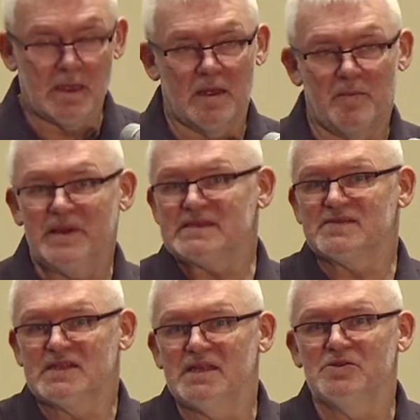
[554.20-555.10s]
bez
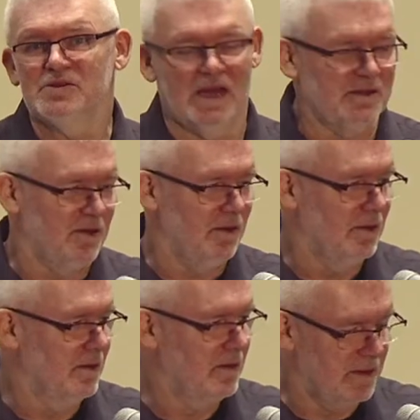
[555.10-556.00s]
względu na to,
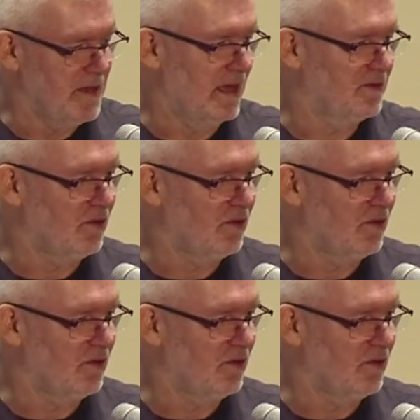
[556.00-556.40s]
jak to